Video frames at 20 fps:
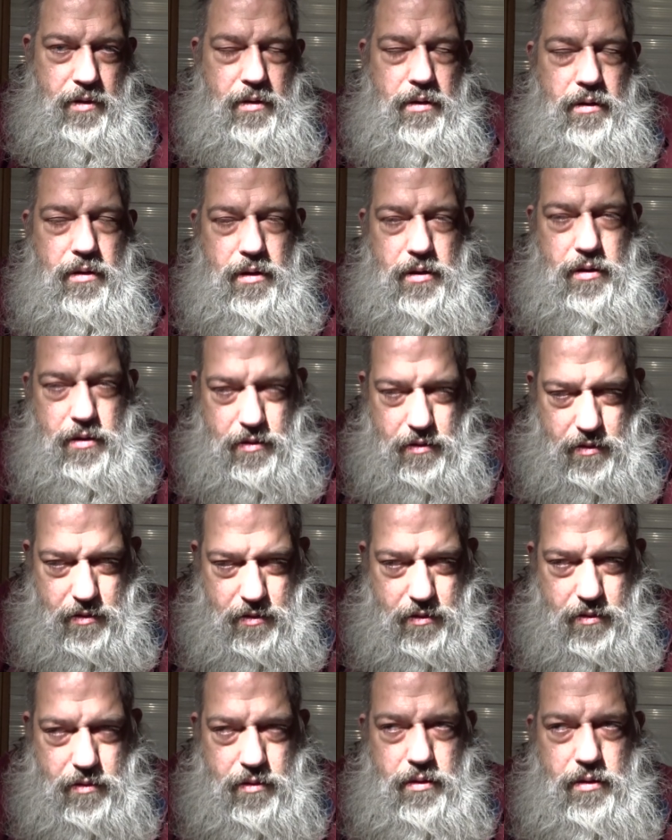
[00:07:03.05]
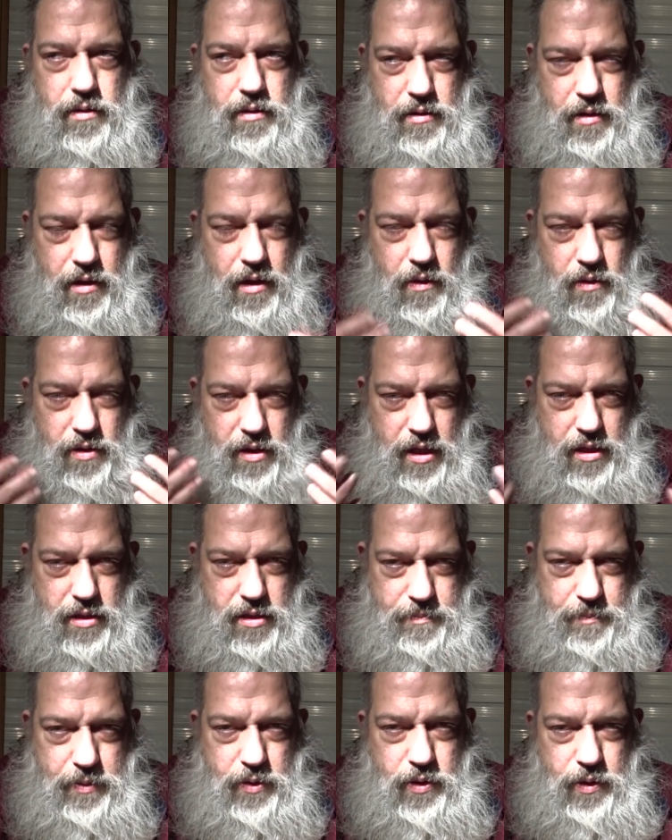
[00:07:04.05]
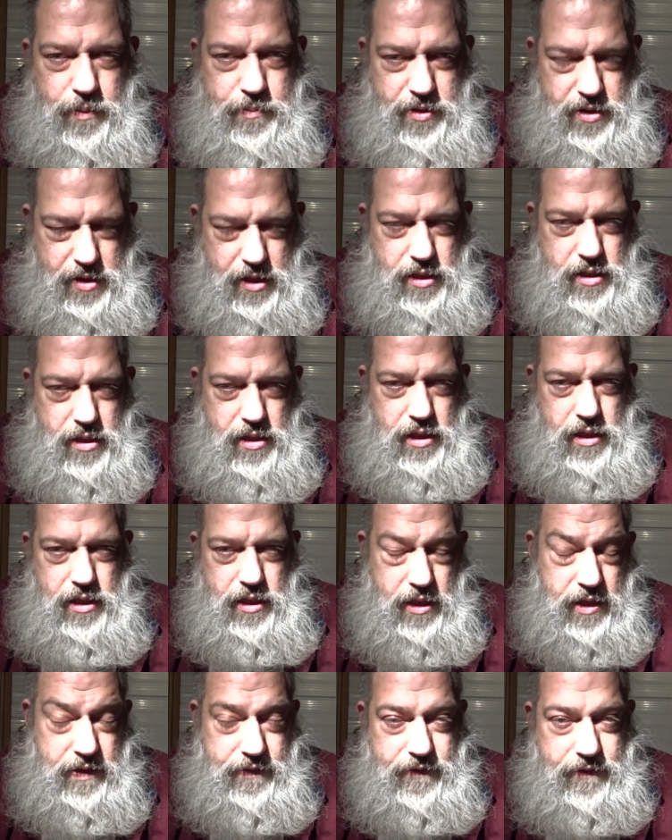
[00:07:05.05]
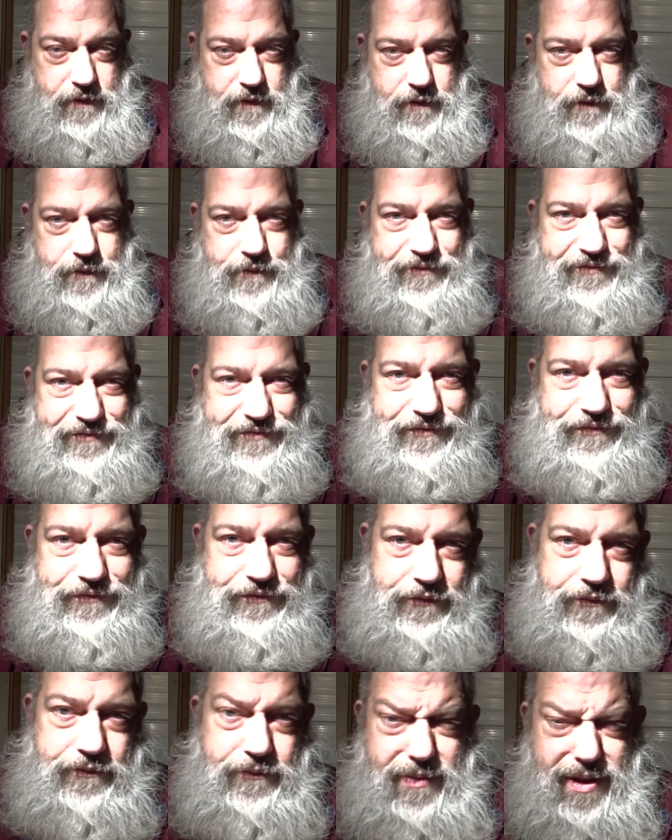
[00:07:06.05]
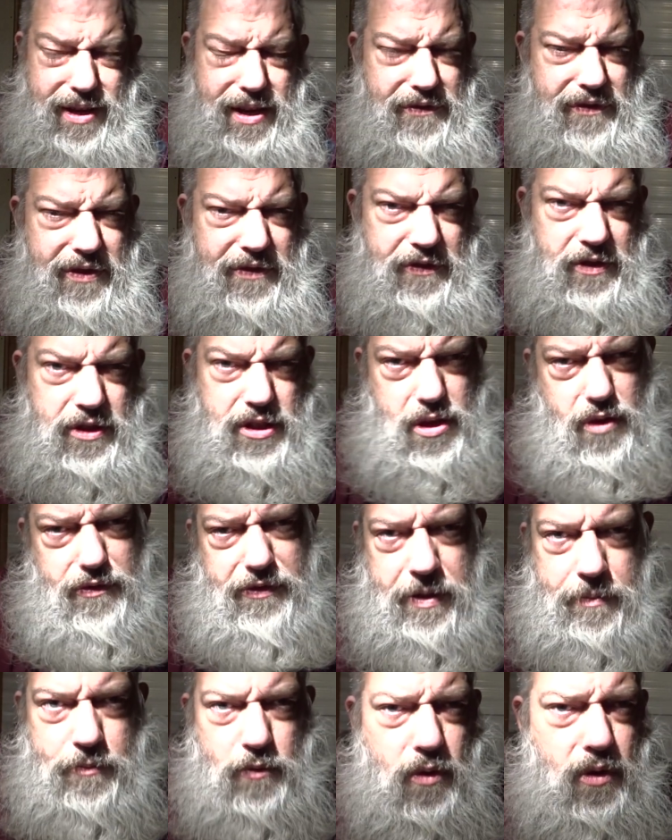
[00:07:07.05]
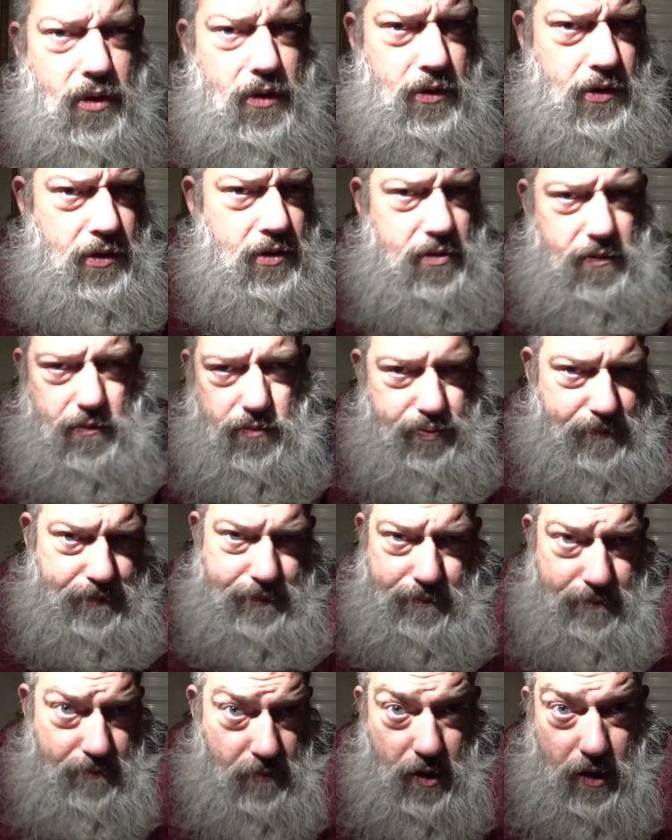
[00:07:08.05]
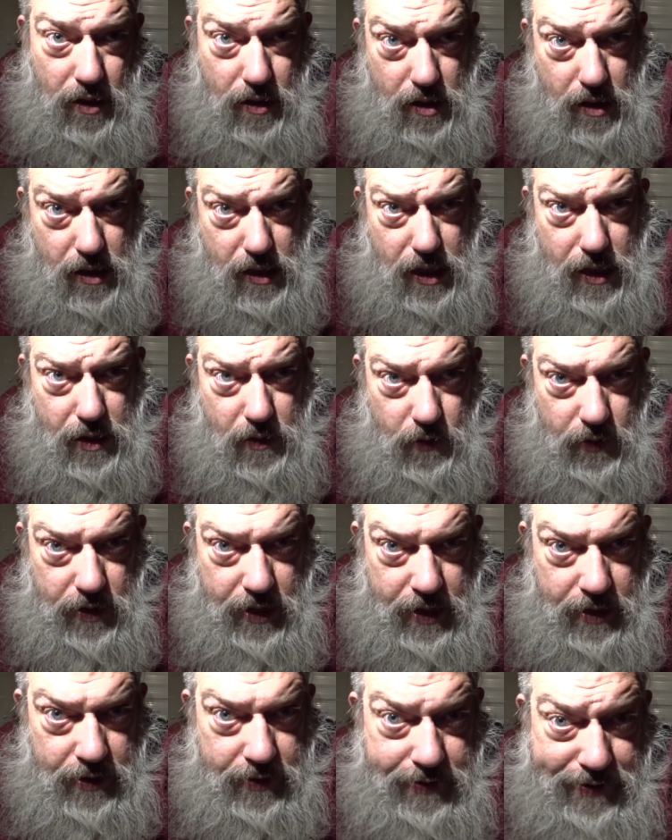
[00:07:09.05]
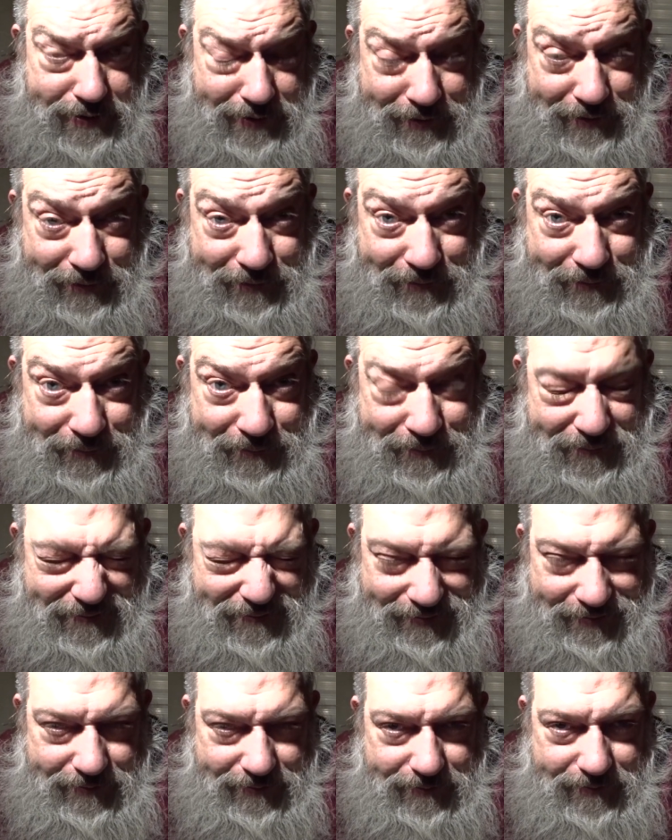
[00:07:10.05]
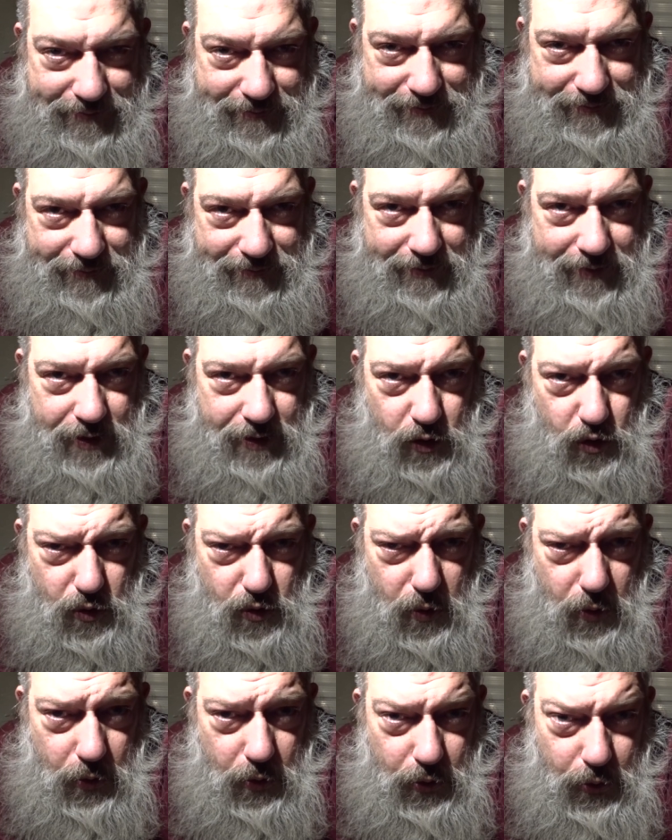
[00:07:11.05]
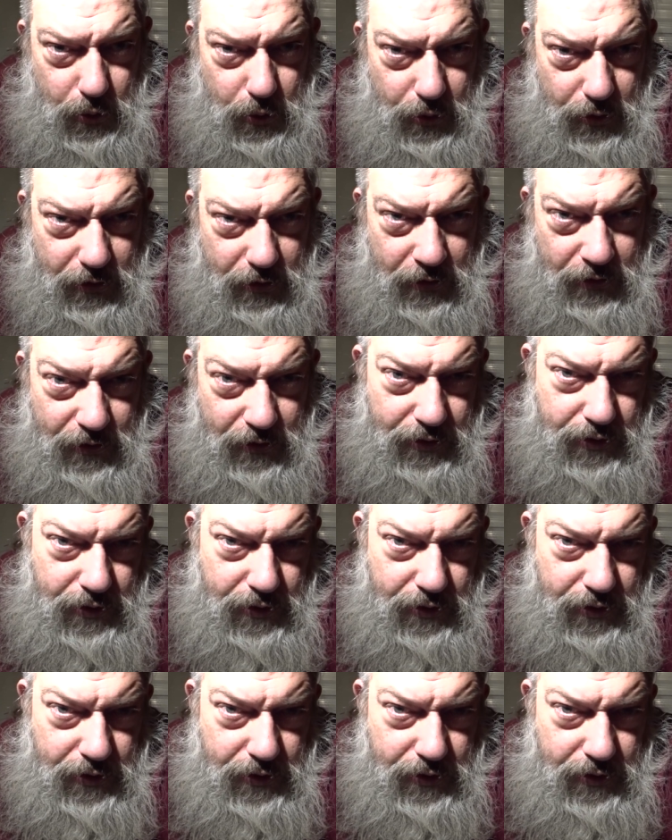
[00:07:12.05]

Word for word: Und auch das bekomme ich jetzt in den Griff. Man darf einfach nicht aufgeben. Und man hätte Zeit ohne Ende, ne? Tschüss.